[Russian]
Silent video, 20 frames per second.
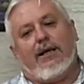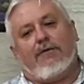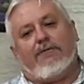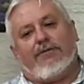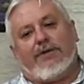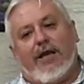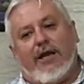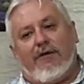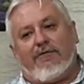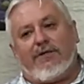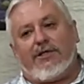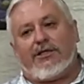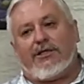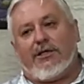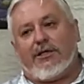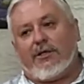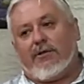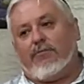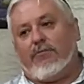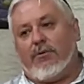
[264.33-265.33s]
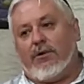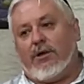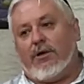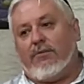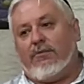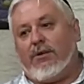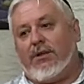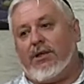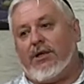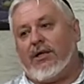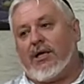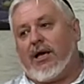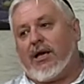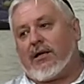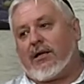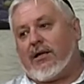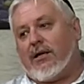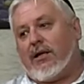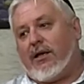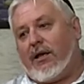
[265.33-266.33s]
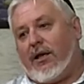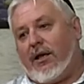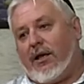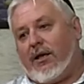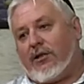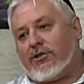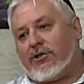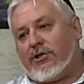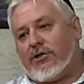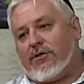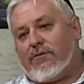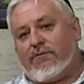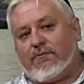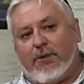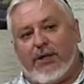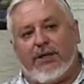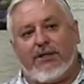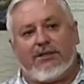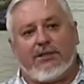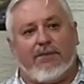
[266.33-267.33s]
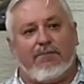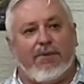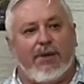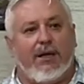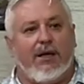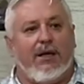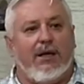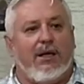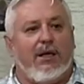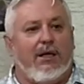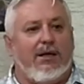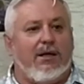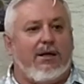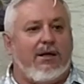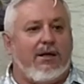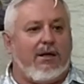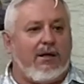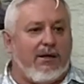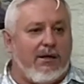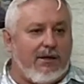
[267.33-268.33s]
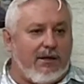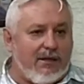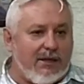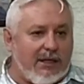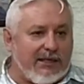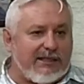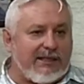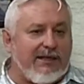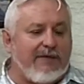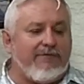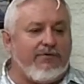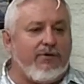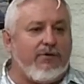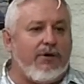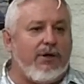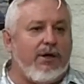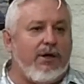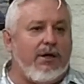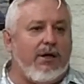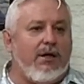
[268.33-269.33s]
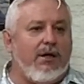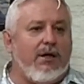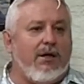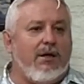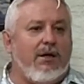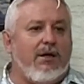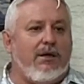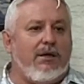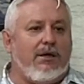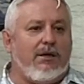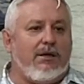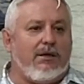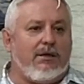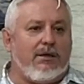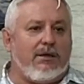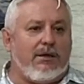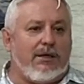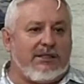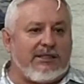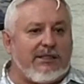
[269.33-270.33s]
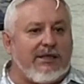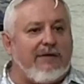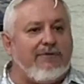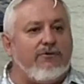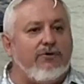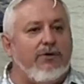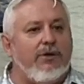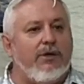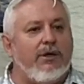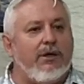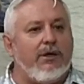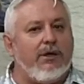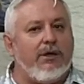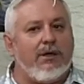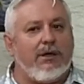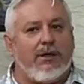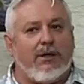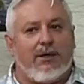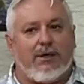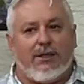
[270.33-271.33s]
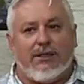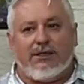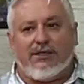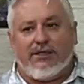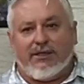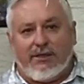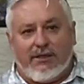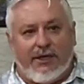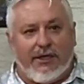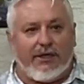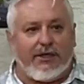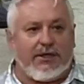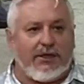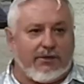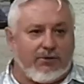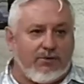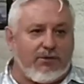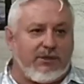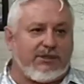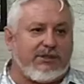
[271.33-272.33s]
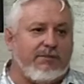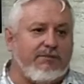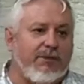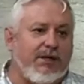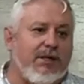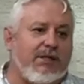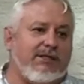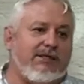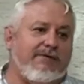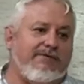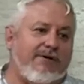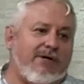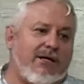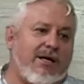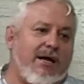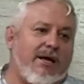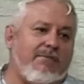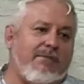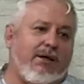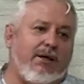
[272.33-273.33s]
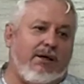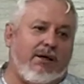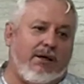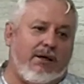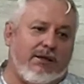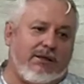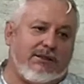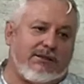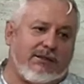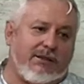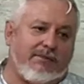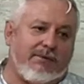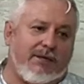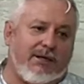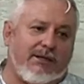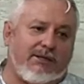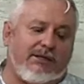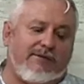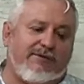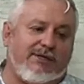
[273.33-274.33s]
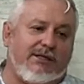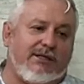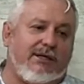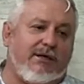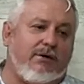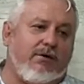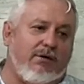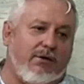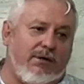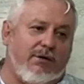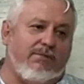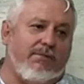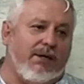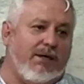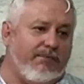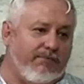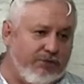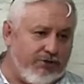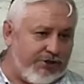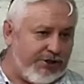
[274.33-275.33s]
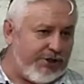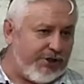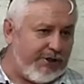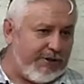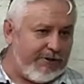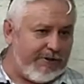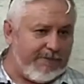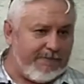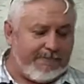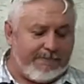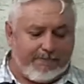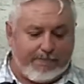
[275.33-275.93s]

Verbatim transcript: В древности это более было ярко, и, в принципе, э, основное, э, основной контингент, который собирался в храме и собирался в синагогах, были мужчины.